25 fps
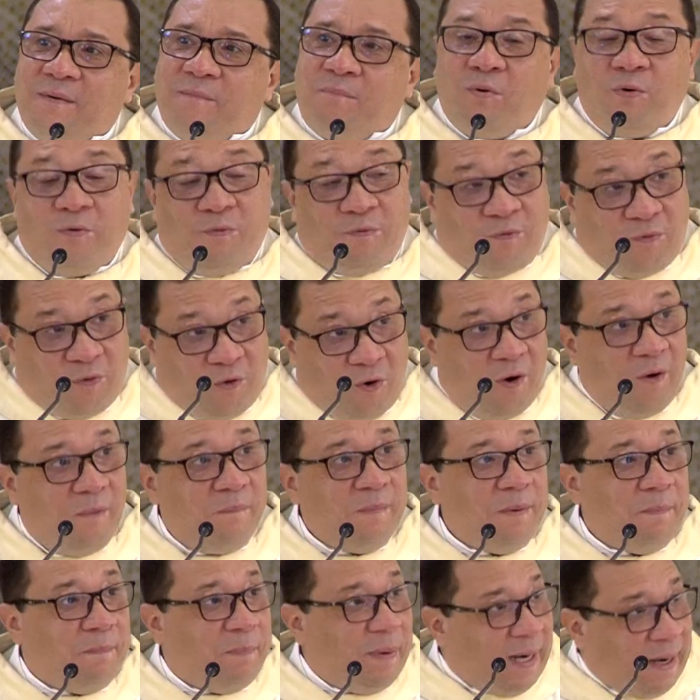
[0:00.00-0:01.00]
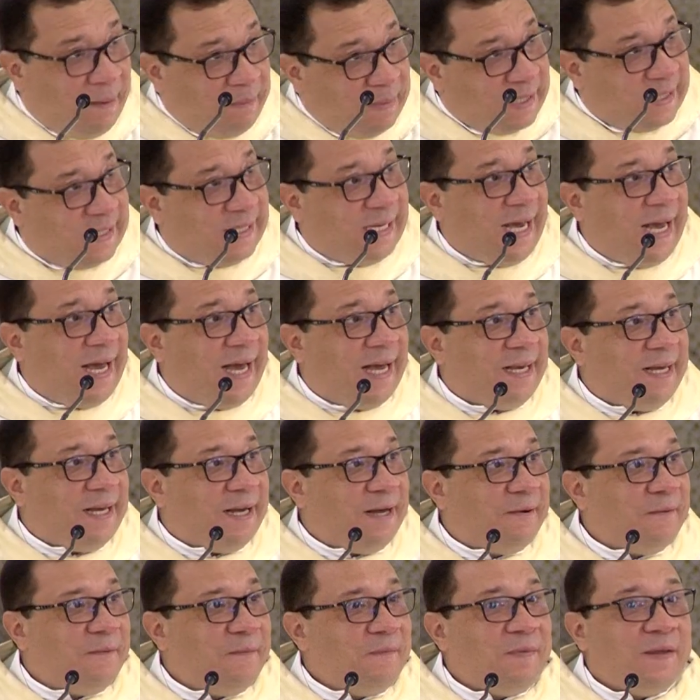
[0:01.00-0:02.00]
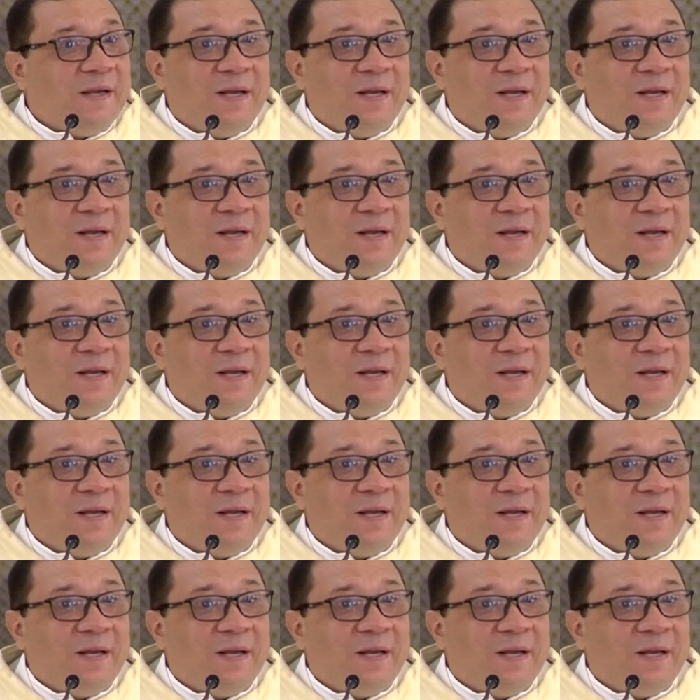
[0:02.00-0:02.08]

por fome, pela miséria.